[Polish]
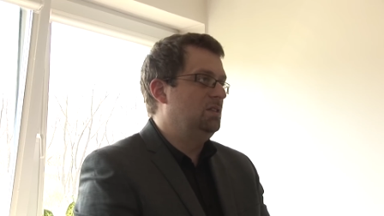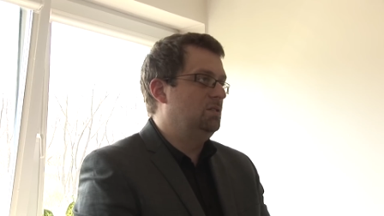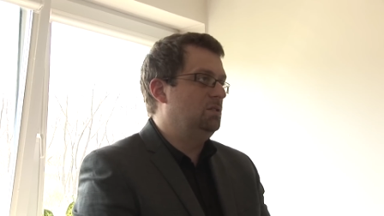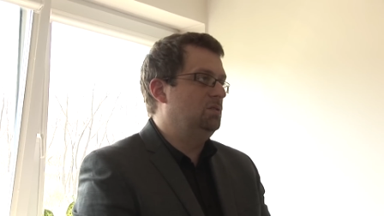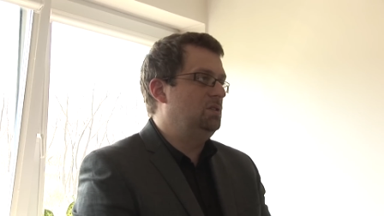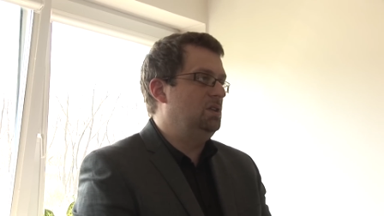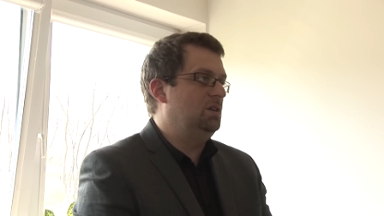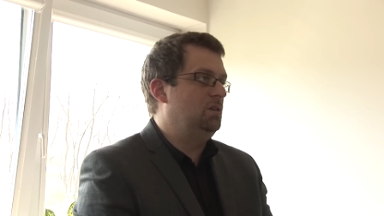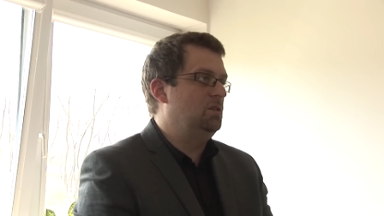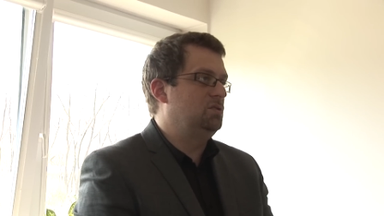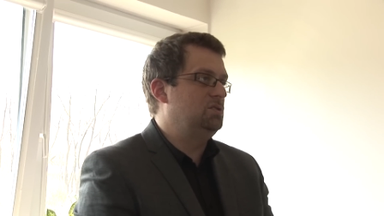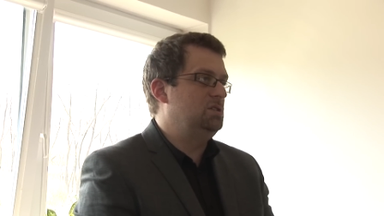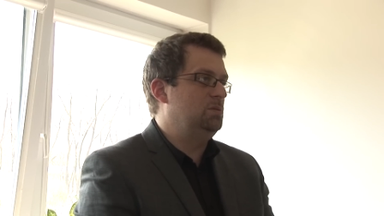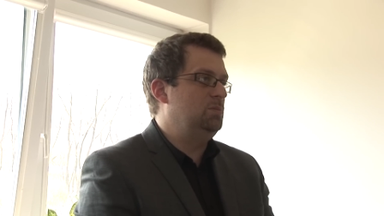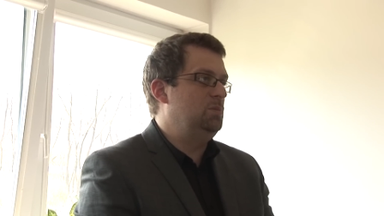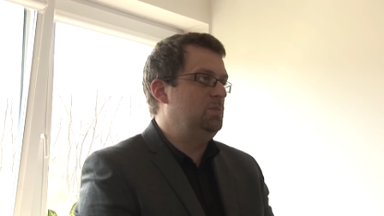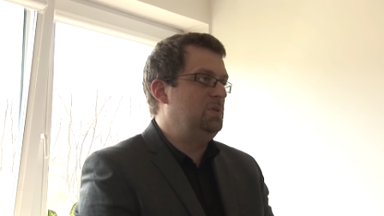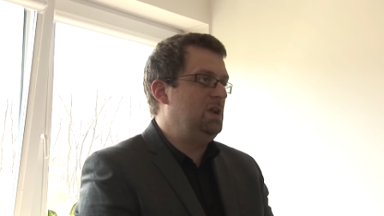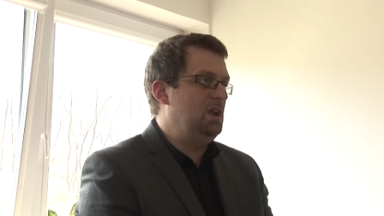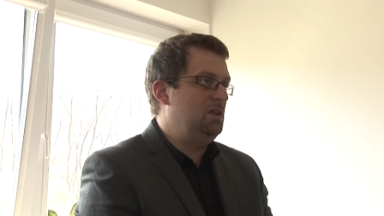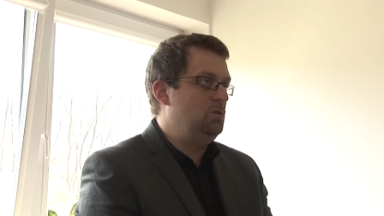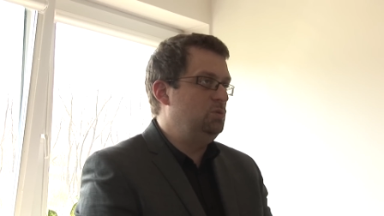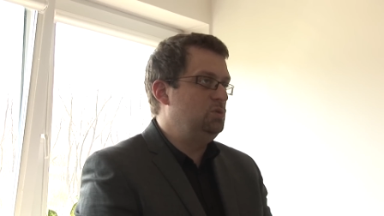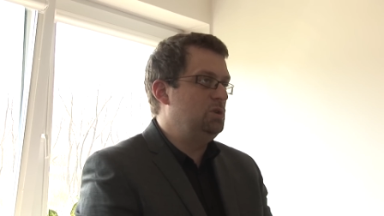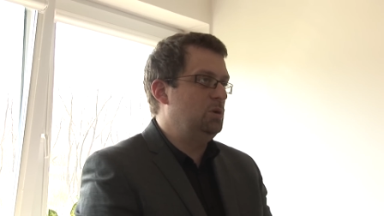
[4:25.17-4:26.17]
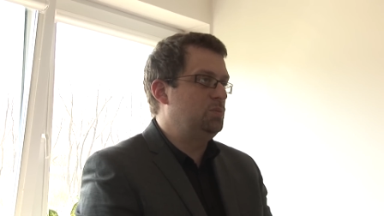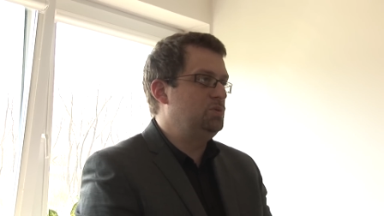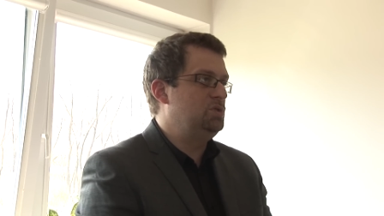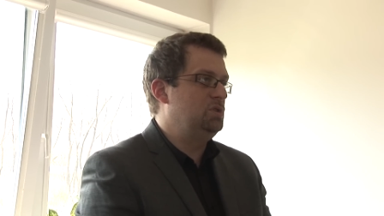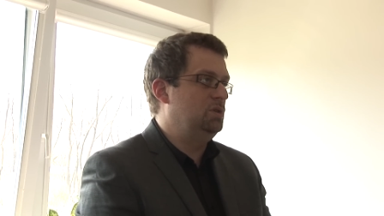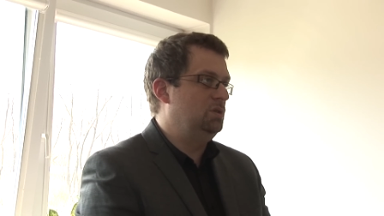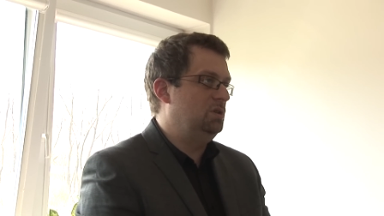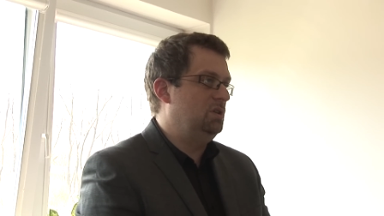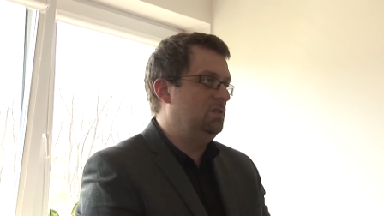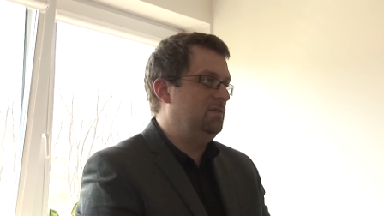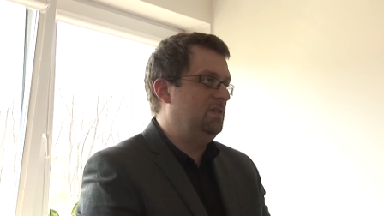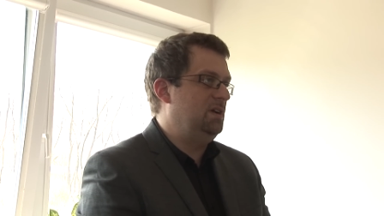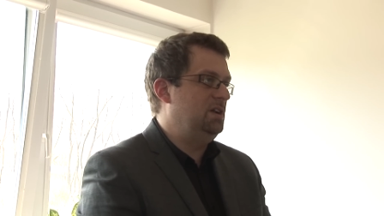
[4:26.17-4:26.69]
do tego, żeby brali udział,
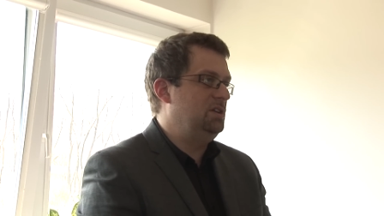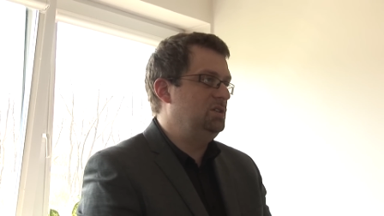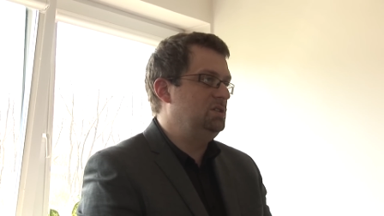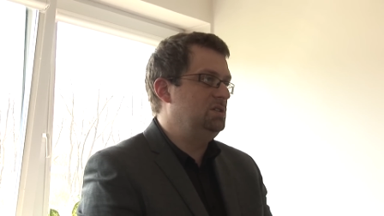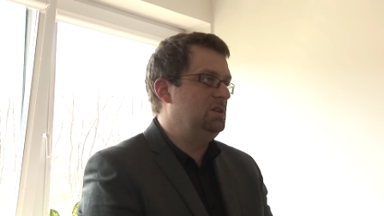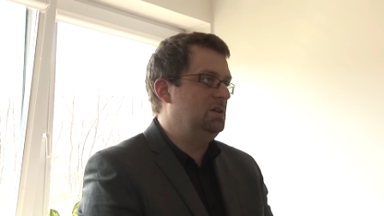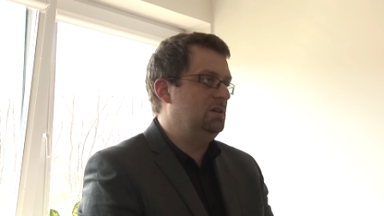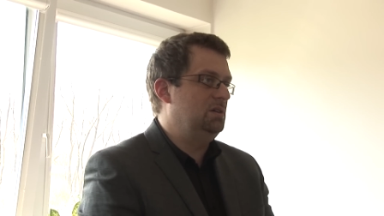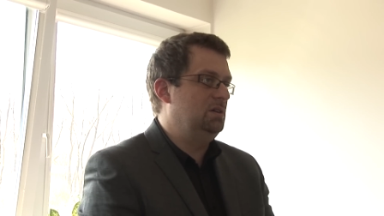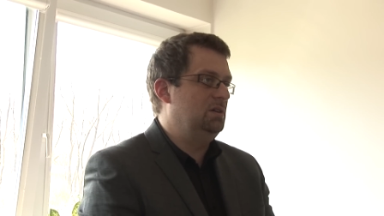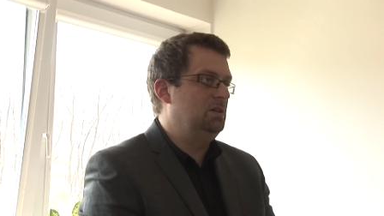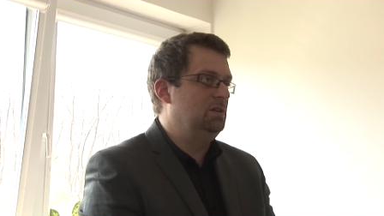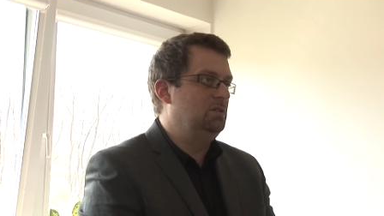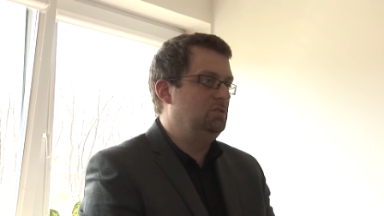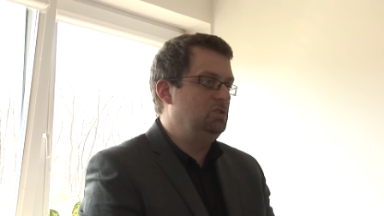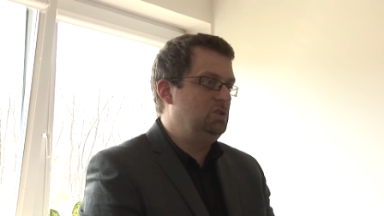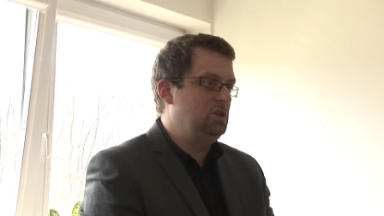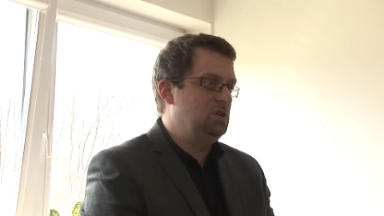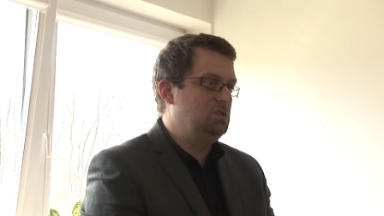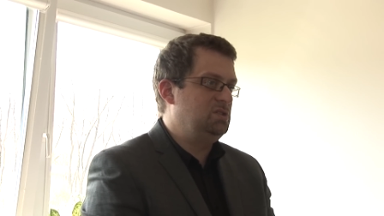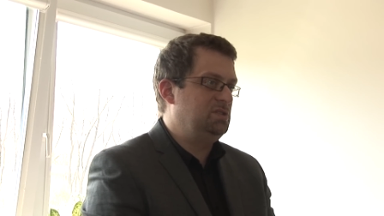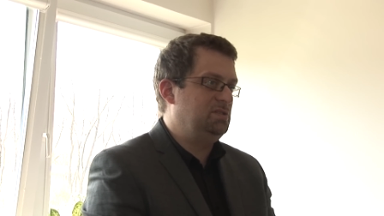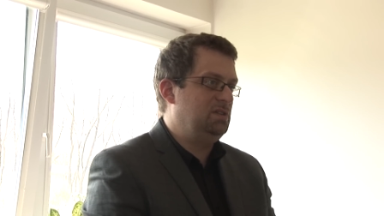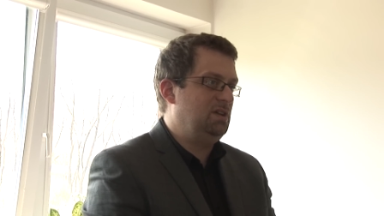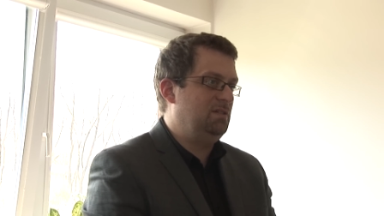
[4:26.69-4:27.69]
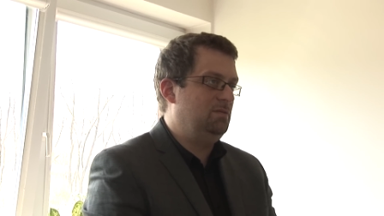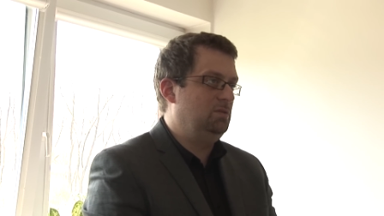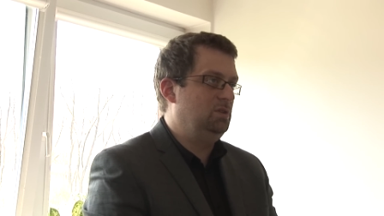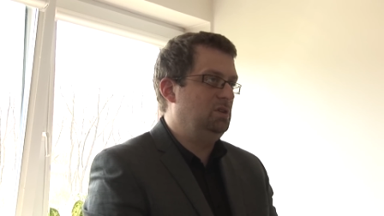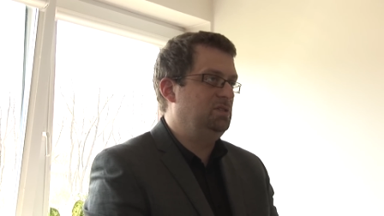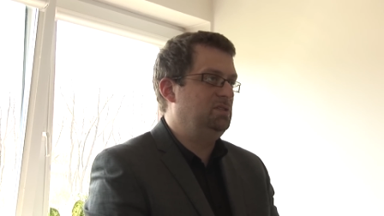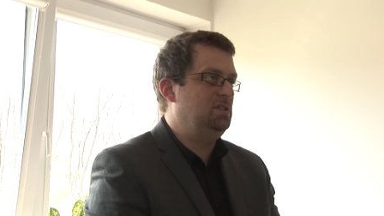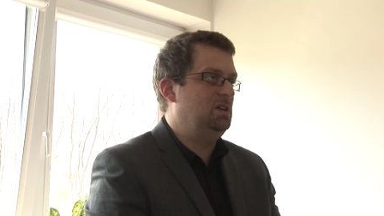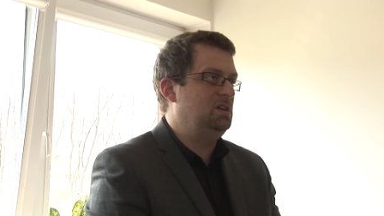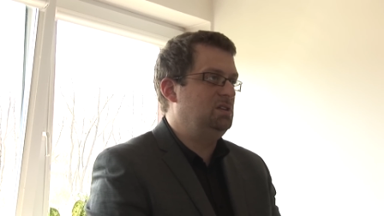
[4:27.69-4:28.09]
przygotowali się na dzisiejsze zawody.